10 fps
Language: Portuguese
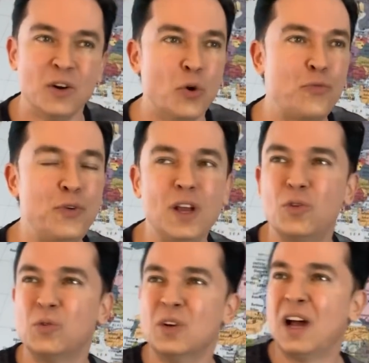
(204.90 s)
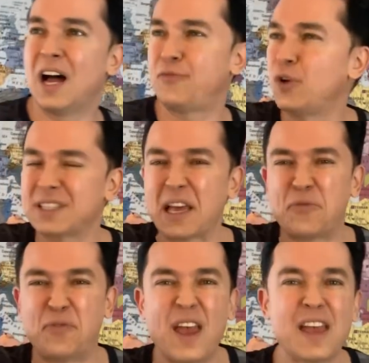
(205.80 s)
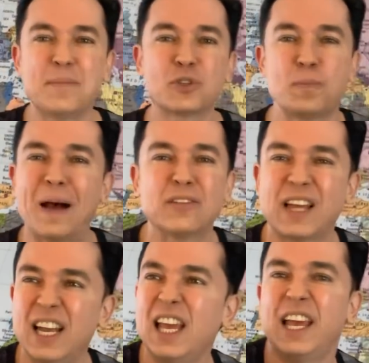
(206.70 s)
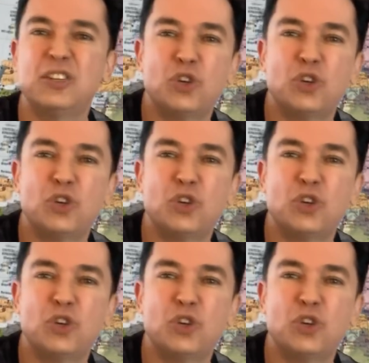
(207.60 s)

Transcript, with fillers: O filho, a foto sai feia, mas o pai não tá nem aí,